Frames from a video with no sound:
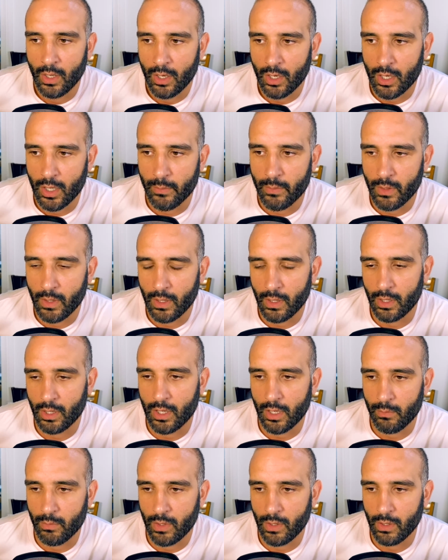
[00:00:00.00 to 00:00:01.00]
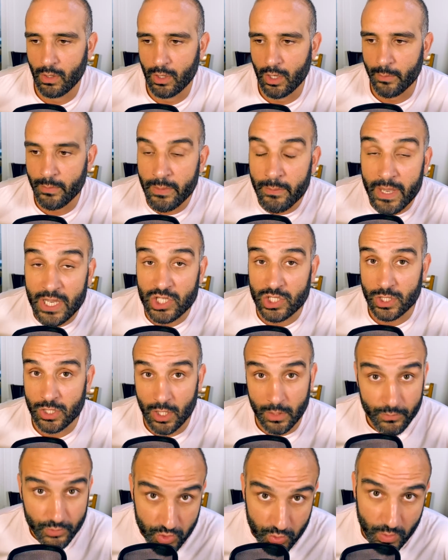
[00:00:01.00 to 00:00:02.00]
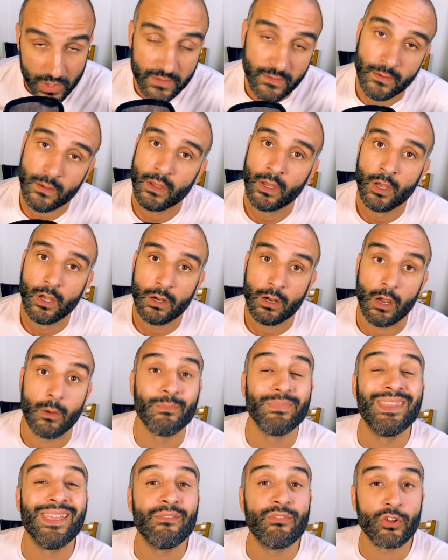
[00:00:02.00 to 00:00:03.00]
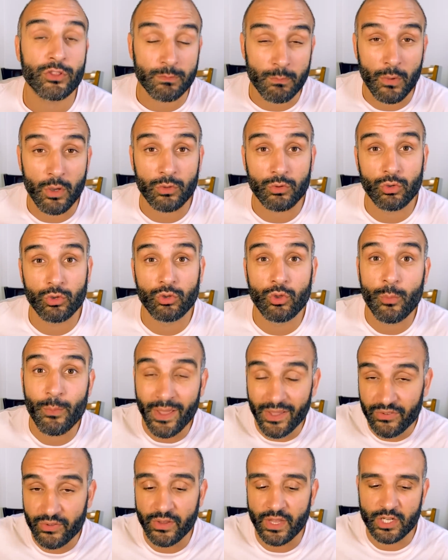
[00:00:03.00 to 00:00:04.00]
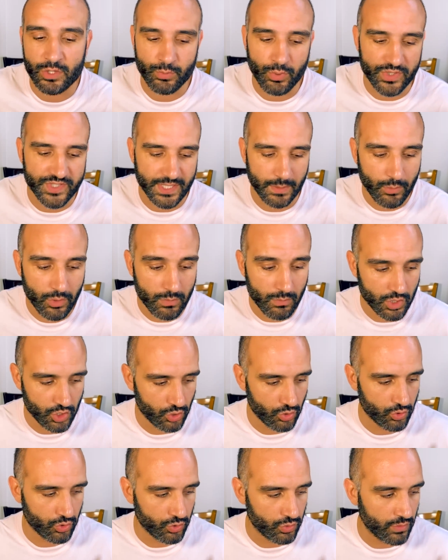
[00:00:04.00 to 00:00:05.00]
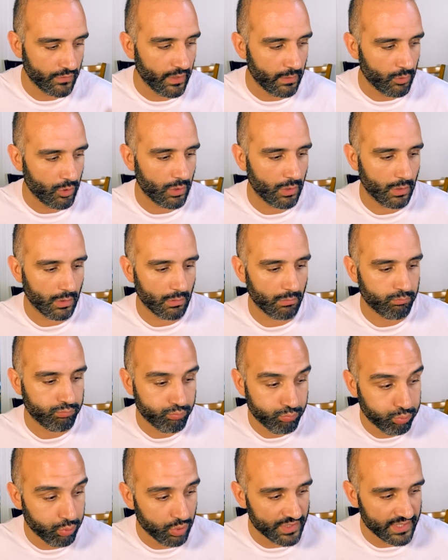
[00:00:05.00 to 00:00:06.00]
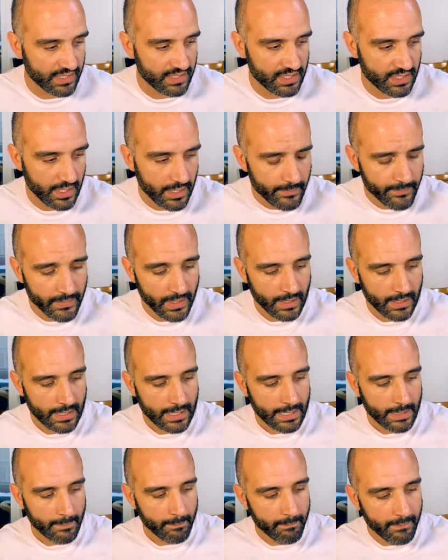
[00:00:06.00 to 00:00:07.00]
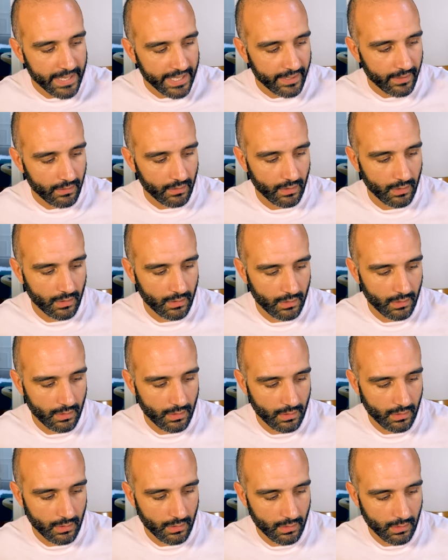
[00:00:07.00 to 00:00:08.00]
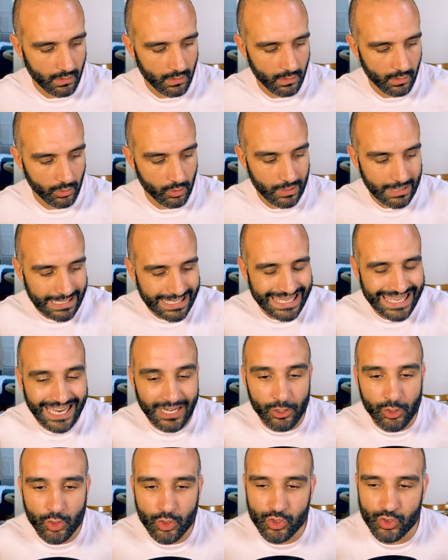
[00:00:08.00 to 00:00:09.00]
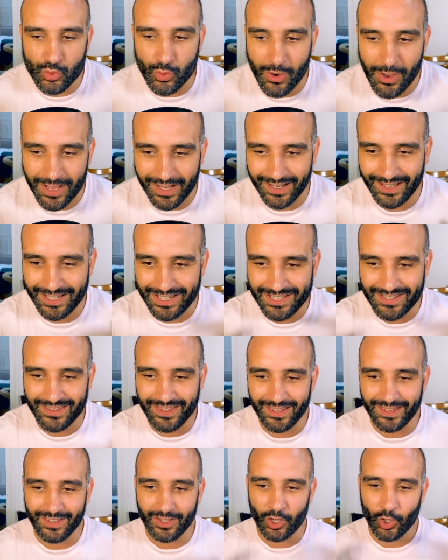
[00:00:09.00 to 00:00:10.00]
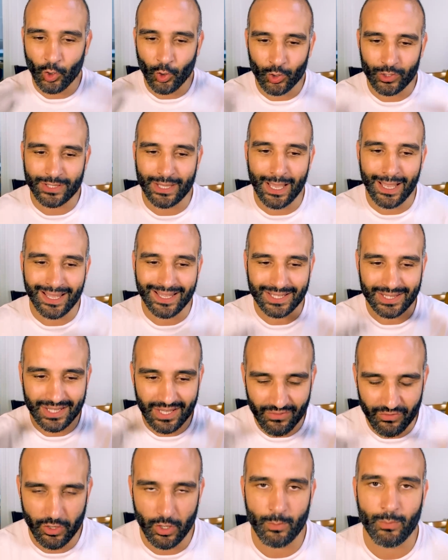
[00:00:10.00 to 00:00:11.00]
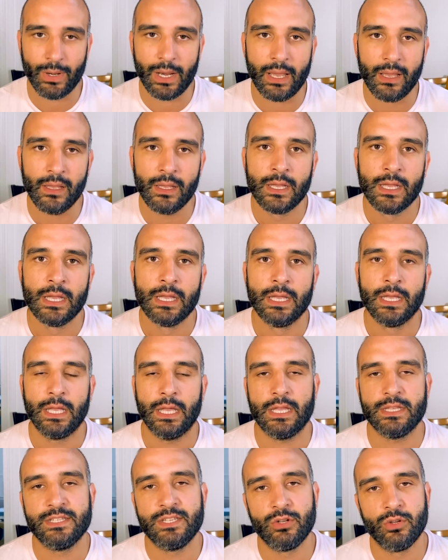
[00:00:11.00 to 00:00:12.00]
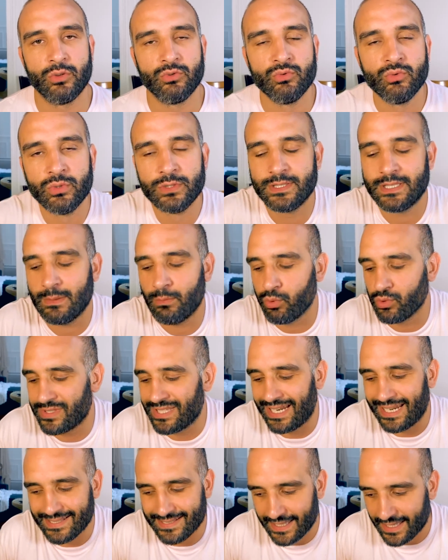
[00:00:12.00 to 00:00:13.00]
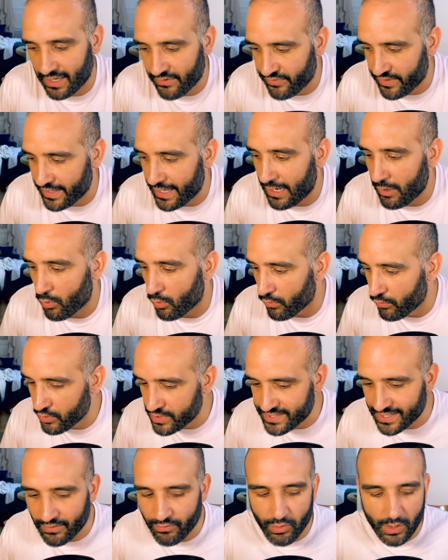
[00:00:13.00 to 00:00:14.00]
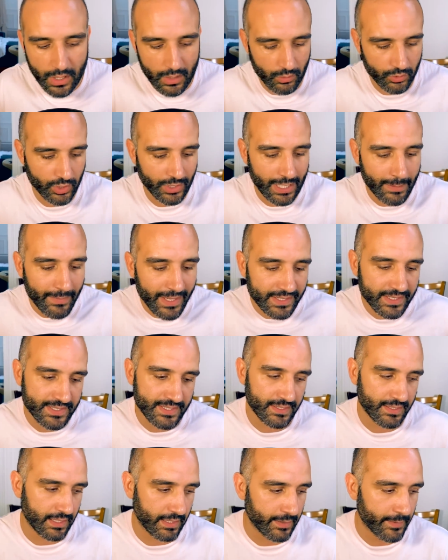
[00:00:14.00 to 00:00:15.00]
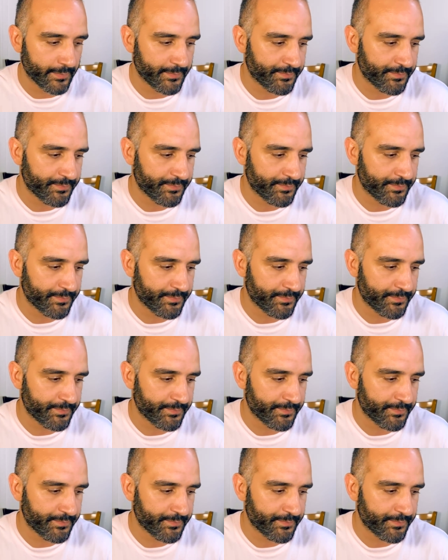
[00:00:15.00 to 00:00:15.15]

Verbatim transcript: comme, euh, comme, euh, comme image, comme suite, comme développement de, personnages pour Sabo. Moi, je, suis vraiment pour cette idée. Mais quelle que soit l'idée, Oda développe là et dis-le nous. C'est bon, c'est la saga finale. On veut savoir. On en a marre des intrigues.